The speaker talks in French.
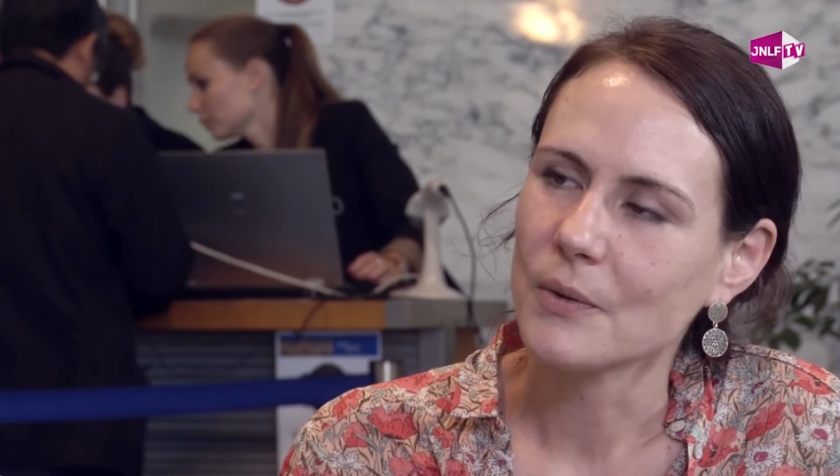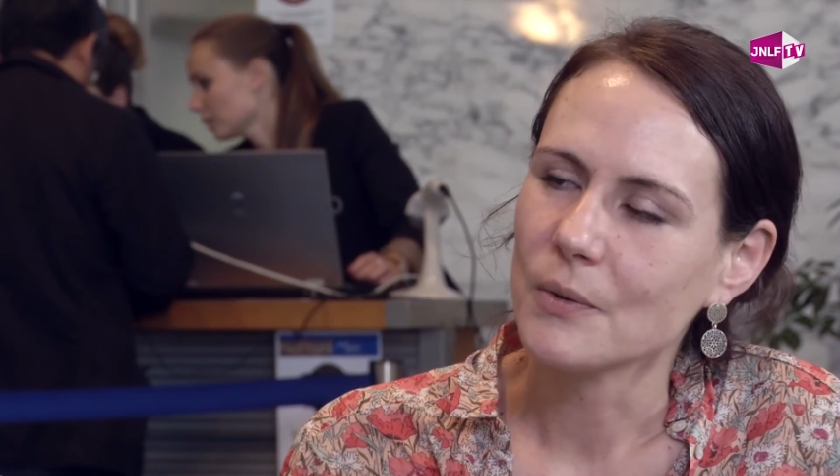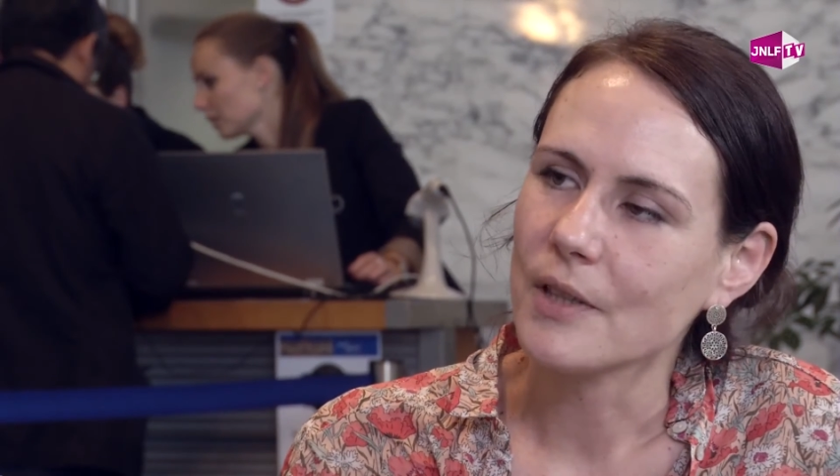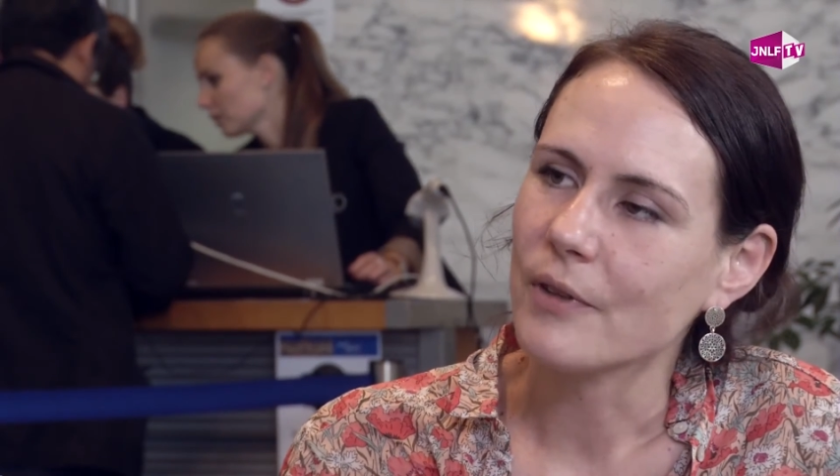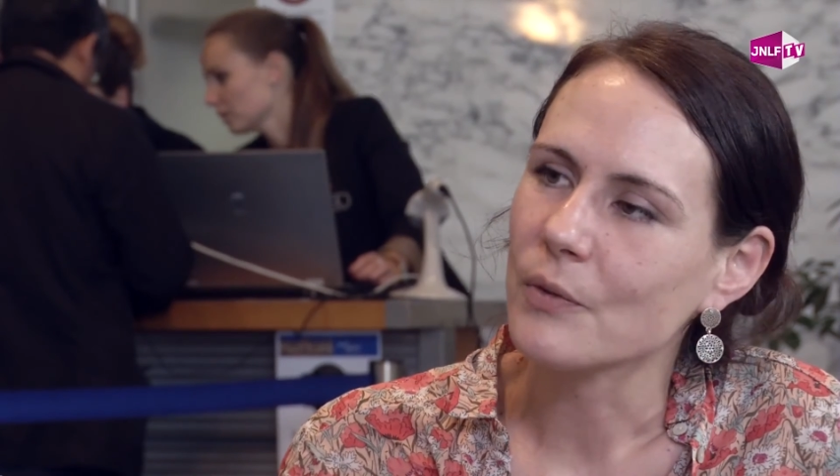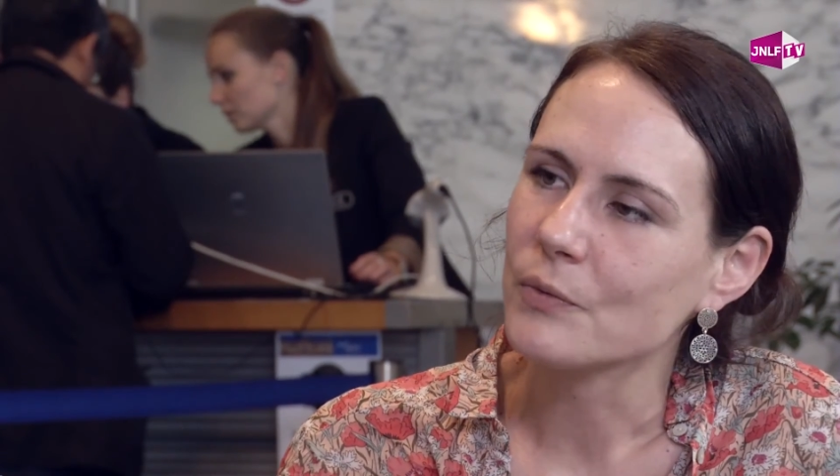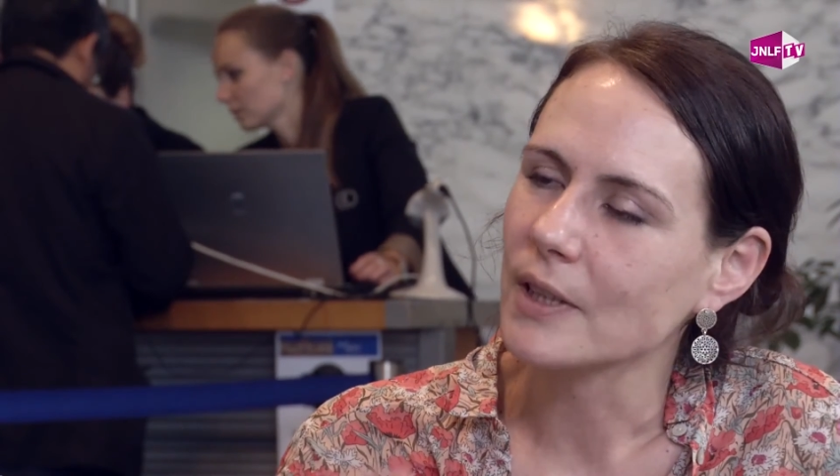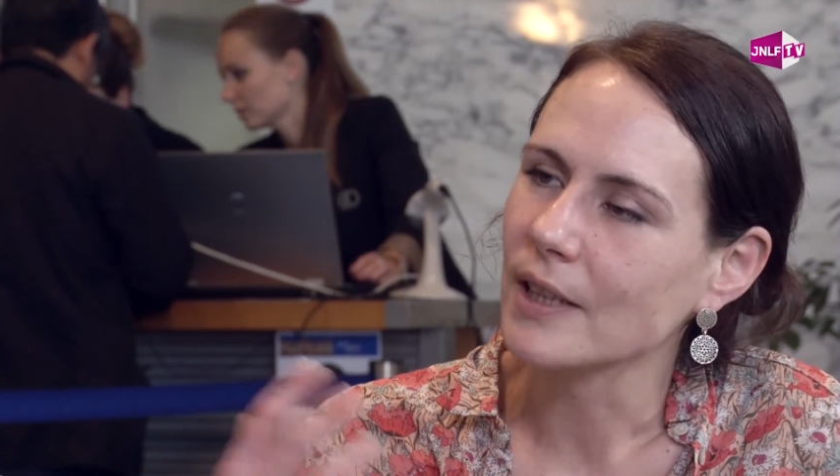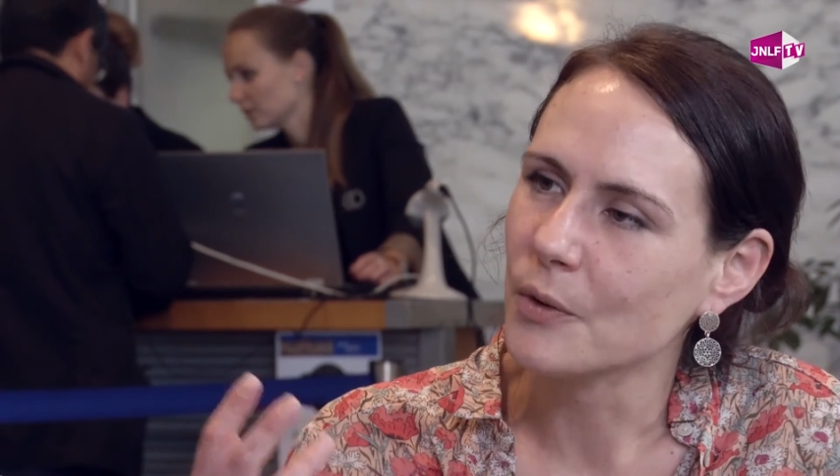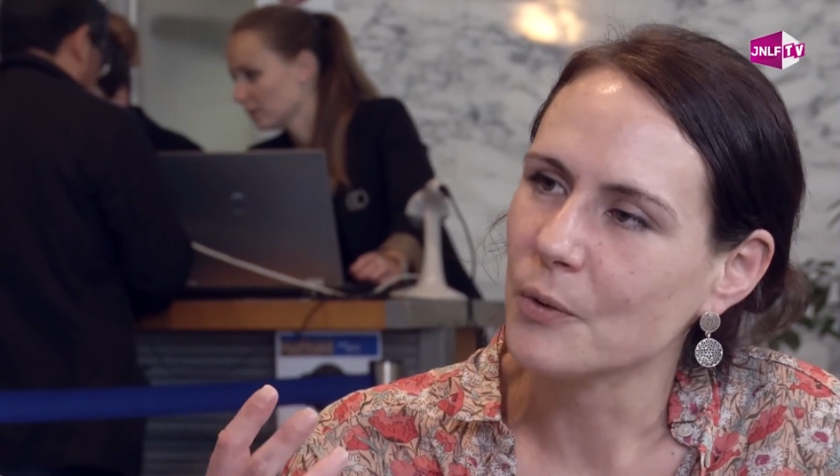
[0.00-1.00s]
d'avoir une voix
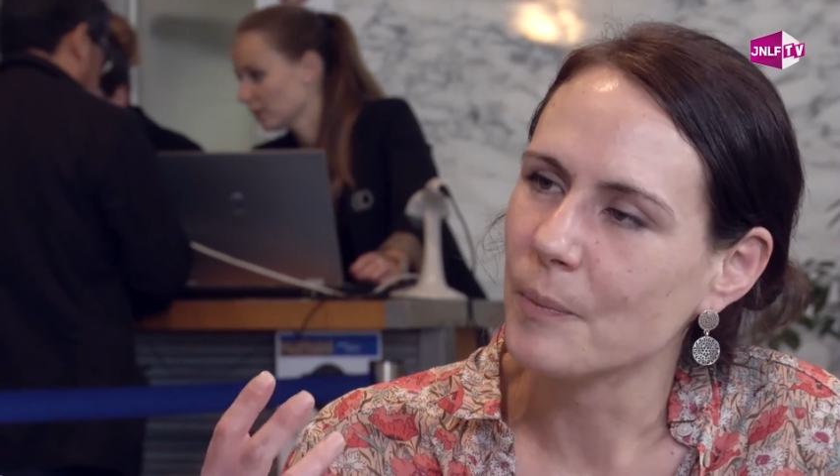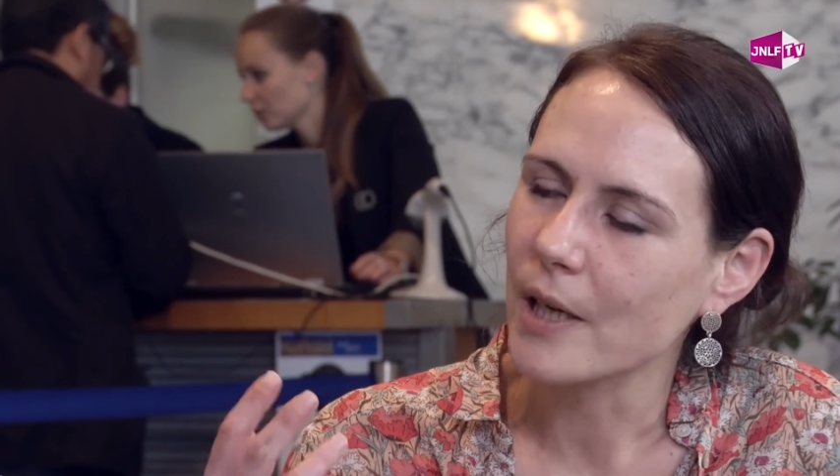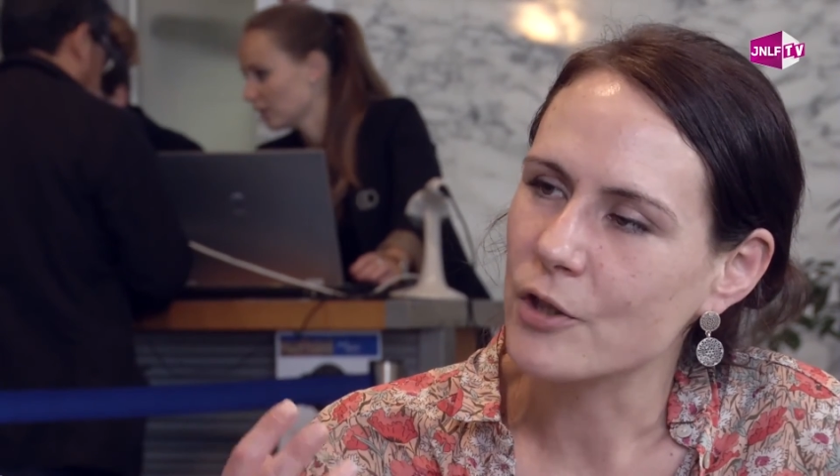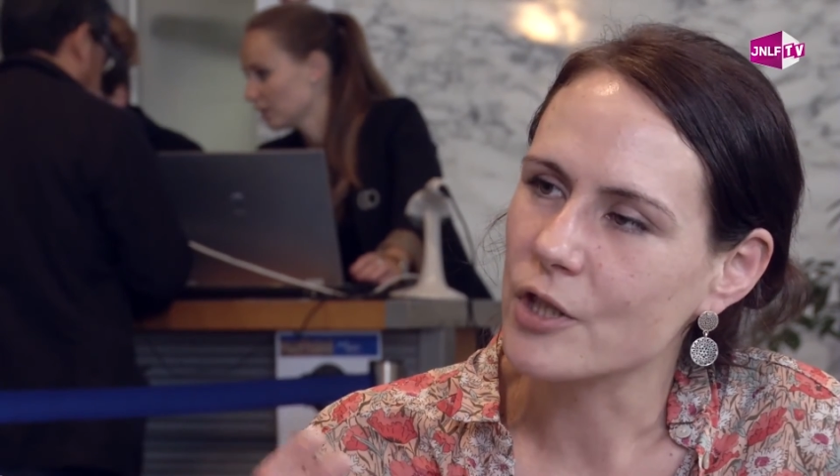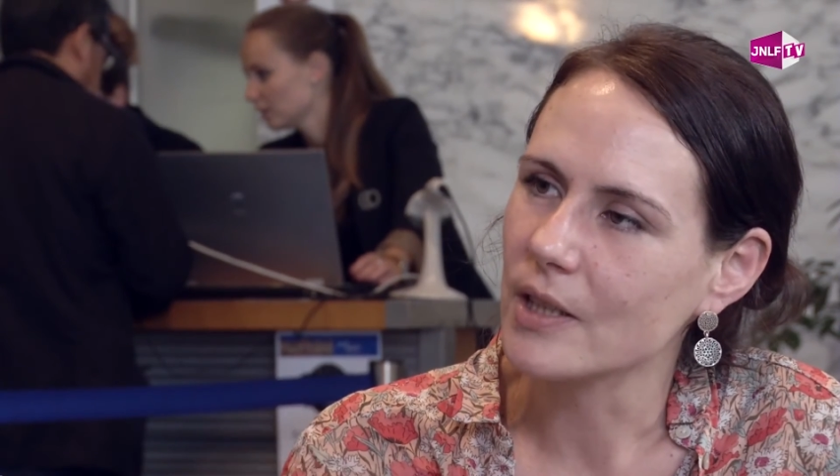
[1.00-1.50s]
très haut perchée,